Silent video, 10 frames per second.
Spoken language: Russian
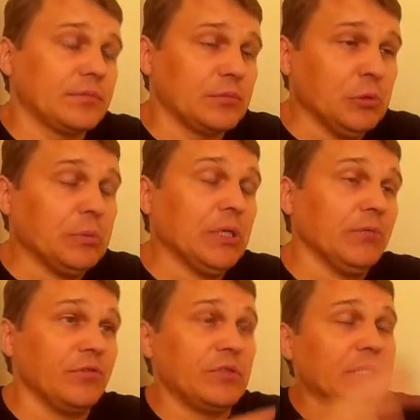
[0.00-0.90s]
Ну, мы
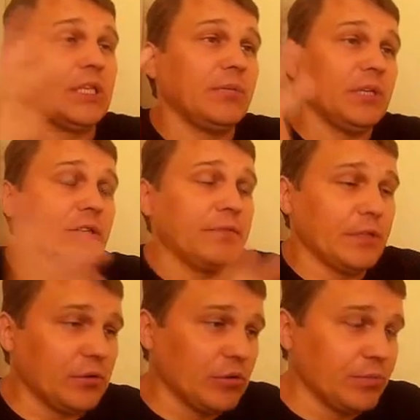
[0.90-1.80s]
ему из километров
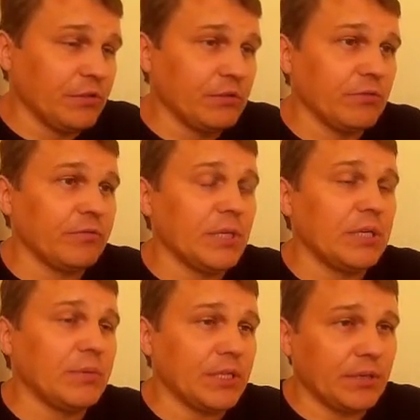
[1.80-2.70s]
легко переведем в
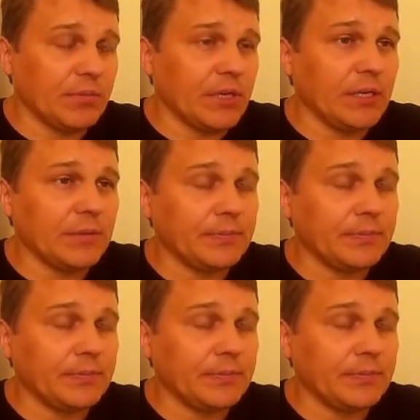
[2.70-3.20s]
миллиметры, правильно?